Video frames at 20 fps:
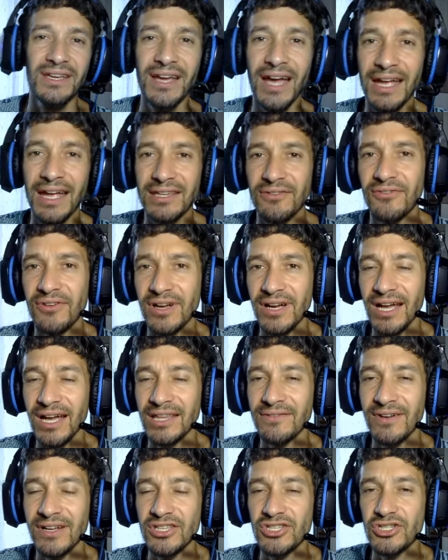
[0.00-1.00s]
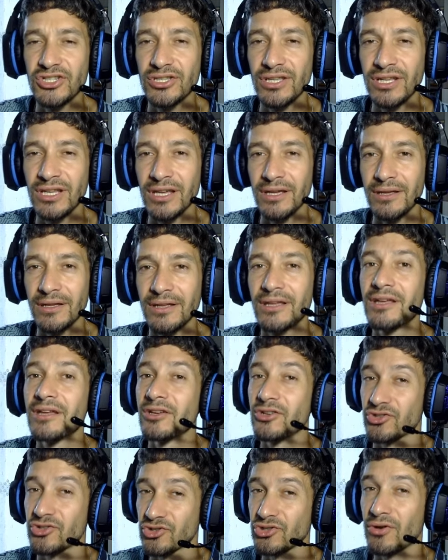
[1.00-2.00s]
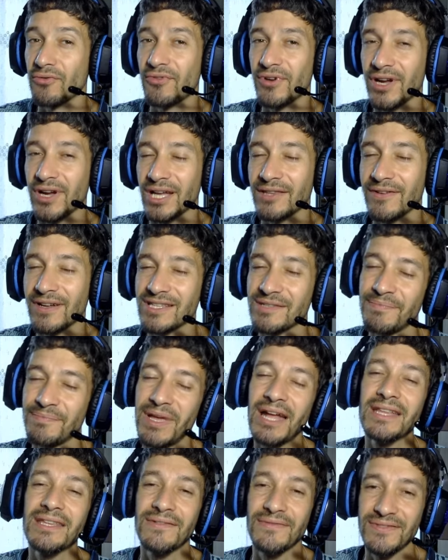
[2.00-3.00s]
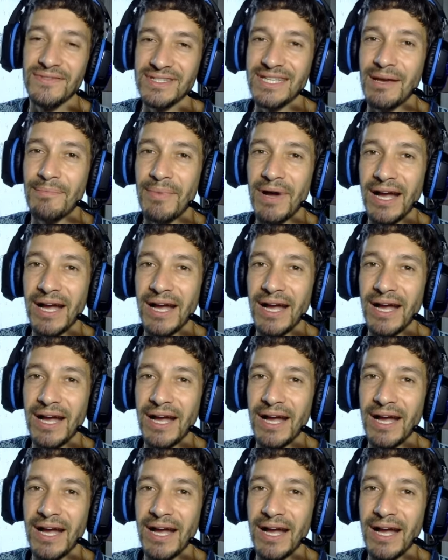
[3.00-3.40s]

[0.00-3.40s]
играйте в ФК-24, ждем ФК-25, всем